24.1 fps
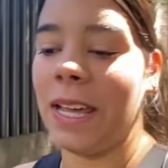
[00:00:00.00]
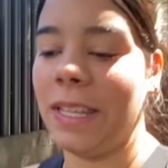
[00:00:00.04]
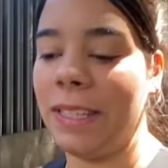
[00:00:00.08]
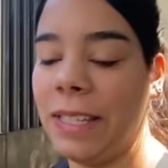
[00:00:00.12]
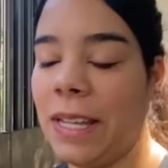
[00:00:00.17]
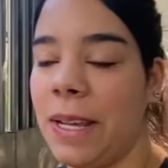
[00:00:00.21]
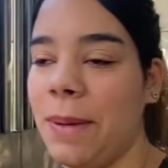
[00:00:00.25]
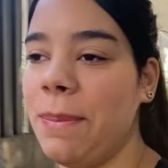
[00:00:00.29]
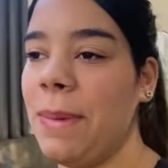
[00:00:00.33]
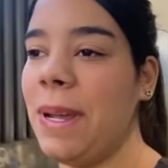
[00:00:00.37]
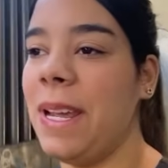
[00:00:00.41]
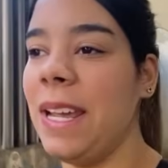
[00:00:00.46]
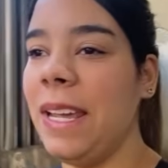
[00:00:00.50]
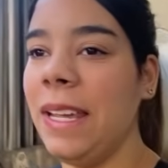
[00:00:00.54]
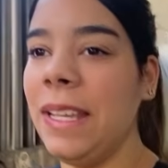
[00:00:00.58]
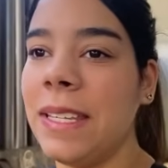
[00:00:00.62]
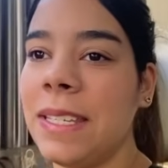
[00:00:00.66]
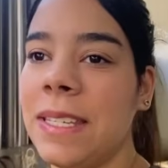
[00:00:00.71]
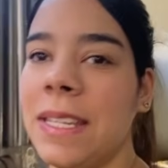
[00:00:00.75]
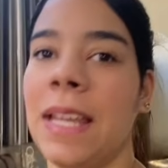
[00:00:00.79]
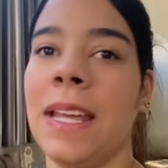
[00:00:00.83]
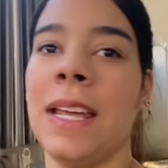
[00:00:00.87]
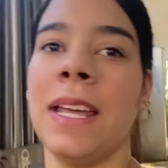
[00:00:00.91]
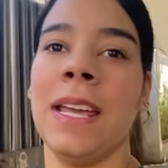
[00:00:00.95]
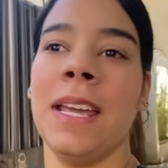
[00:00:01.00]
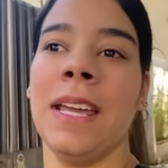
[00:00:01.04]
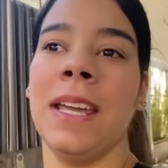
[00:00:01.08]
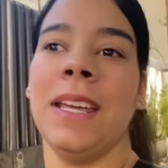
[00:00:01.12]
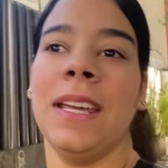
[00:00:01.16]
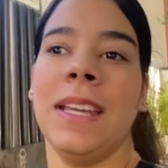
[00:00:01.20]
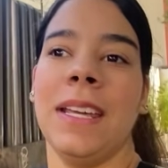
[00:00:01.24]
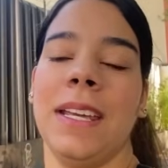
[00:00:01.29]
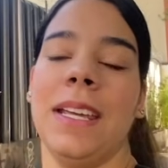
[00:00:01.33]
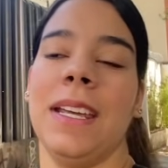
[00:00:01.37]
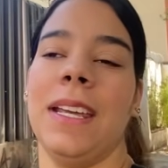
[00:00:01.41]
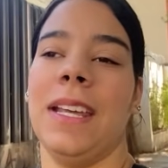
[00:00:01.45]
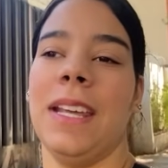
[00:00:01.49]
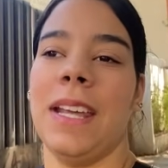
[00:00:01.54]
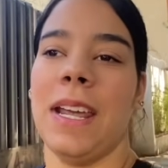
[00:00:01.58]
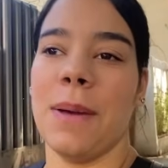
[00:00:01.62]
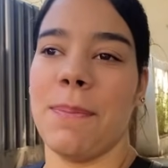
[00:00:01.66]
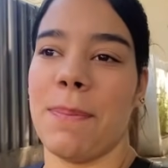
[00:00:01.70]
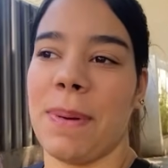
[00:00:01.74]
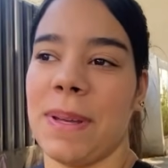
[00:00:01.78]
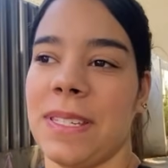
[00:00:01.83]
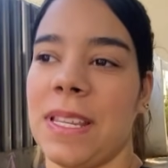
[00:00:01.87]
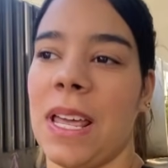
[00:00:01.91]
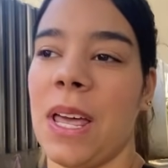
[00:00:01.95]
este mes
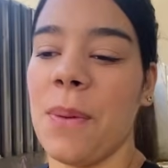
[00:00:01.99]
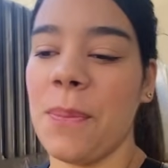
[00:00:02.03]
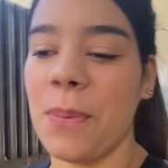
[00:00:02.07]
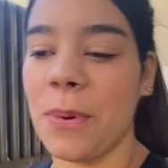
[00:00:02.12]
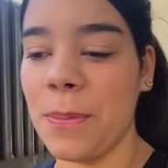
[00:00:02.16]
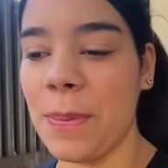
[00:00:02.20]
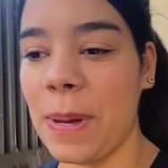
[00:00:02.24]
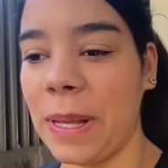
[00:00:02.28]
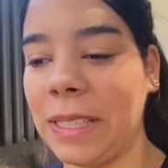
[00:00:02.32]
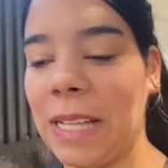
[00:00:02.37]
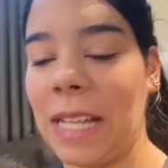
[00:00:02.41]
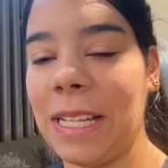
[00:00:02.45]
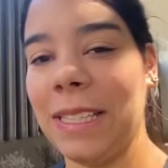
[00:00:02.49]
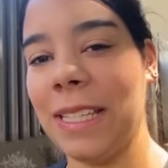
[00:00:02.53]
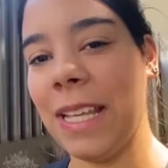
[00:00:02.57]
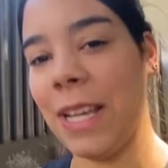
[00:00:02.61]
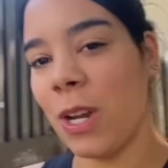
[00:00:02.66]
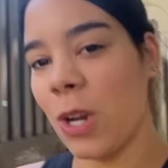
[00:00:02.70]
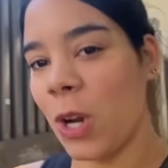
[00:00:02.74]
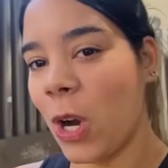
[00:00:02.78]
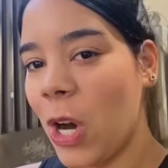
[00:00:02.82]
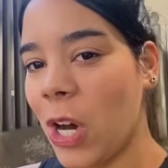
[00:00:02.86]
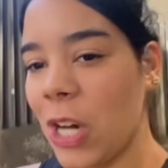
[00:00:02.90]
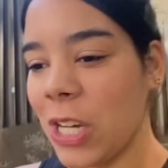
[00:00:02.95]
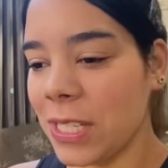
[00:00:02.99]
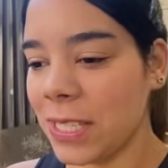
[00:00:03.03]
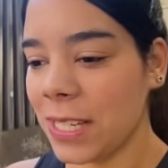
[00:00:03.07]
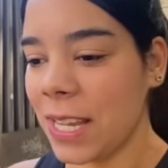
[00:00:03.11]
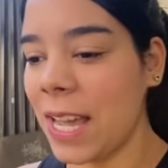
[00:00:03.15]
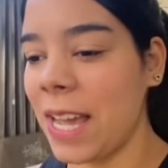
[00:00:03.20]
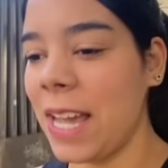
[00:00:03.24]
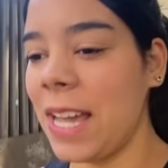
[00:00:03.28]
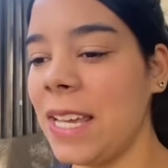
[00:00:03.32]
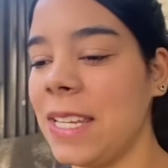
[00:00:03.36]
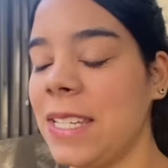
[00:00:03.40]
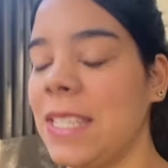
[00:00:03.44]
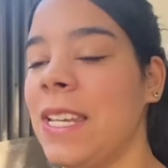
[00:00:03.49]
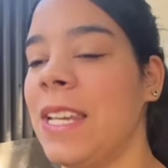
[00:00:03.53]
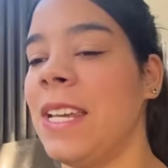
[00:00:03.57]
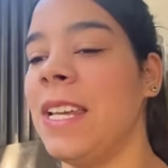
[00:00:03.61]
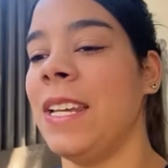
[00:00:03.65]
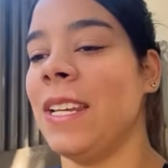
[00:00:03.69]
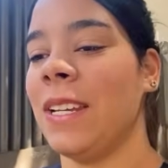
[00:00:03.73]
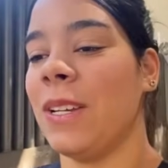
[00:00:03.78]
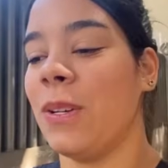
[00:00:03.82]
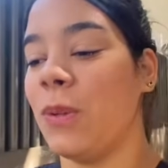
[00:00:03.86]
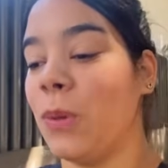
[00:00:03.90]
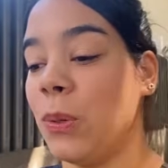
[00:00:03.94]
he pasado por bastantes cosas
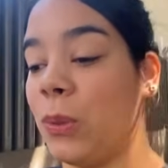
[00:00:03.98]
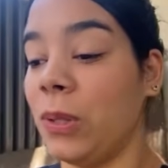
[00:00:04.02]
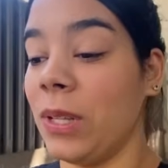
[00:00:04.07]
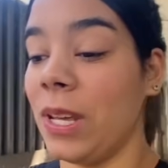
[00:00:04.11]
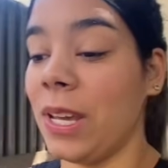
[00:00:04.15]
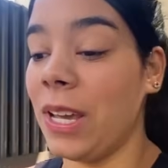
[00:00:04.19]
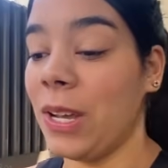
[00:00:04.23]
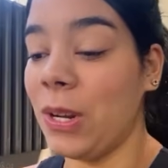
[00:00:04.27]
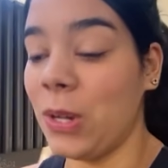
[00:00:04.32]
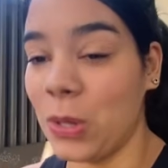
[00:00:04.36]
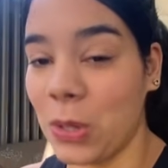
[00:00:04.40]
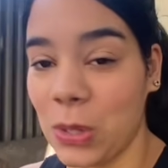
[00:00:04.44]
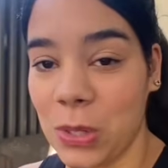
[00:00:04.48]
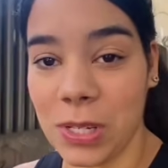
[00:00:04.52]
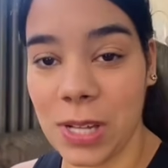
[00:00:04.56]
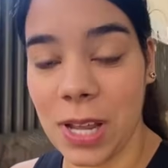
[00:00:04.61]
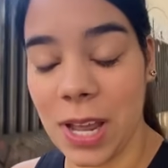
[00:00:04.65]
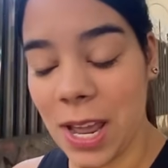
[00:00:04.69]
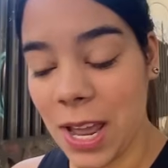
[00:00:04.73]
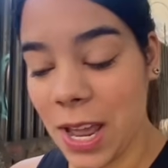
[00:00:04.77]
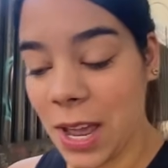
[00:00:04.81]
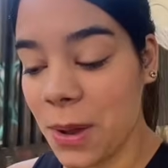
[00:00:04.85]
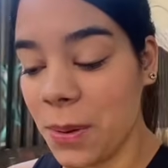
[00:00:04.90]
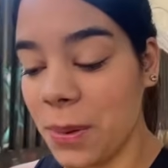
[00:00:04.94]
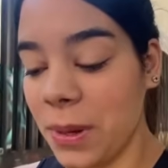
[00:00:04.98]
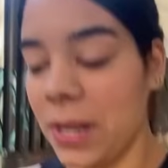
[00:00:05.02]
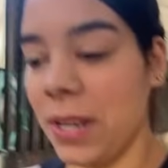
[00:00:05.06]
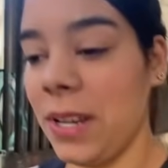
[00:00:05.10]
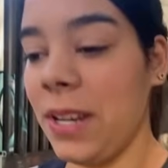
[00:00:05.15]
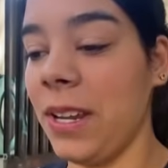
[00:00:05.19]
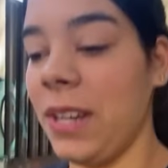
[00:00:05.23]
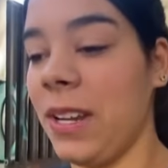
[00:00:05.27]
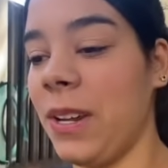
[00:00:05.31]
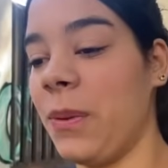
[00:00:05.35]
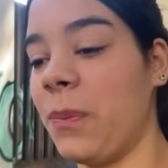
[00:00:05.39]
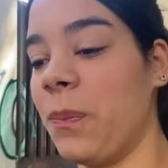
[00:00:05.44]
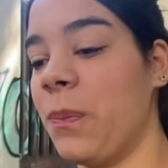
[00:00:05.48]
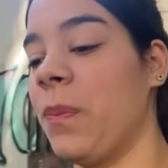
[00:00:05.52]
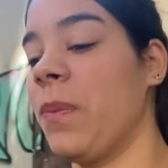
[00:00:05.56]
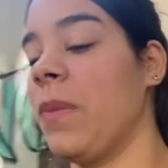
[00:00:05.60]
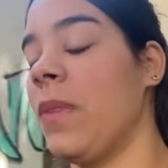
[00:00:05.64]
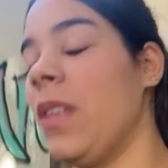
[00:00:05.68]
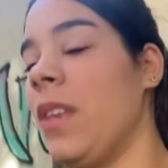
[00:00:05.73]
que ustedes no saben,